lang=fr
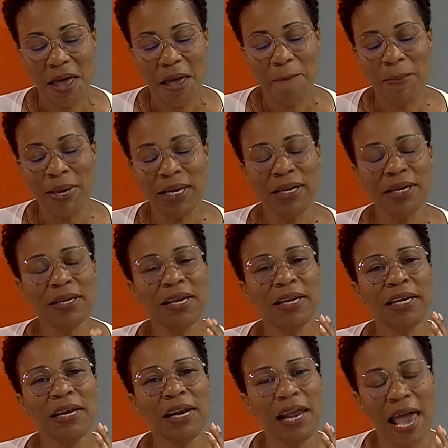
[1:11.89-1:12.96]
Mais
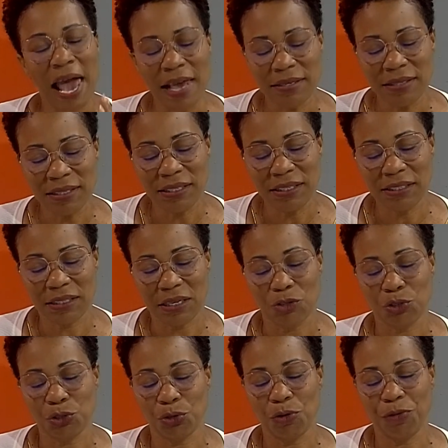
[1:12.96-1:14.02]
il, insiste
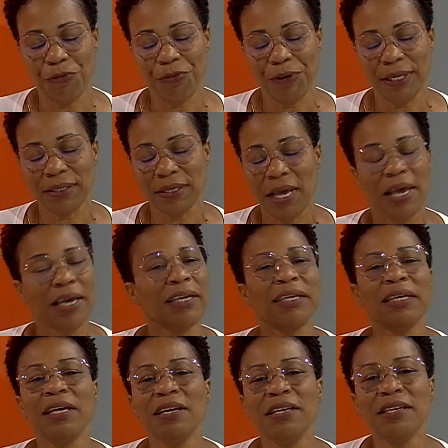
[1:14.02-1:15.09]
sur le fait
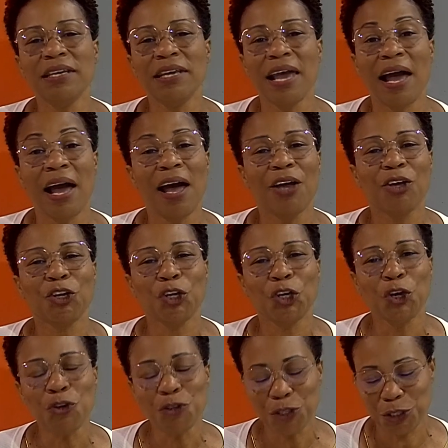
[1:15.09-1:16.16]
qu'il n'y a
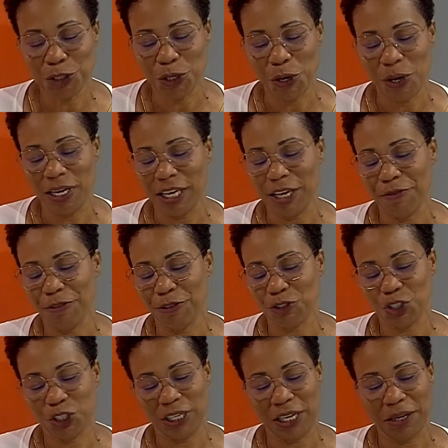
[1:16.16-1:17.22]
qu'un seul
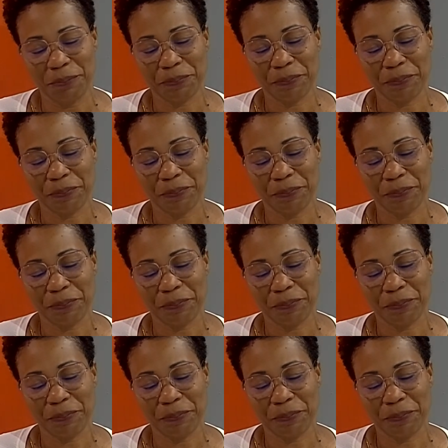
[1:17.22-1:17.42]
Évangile.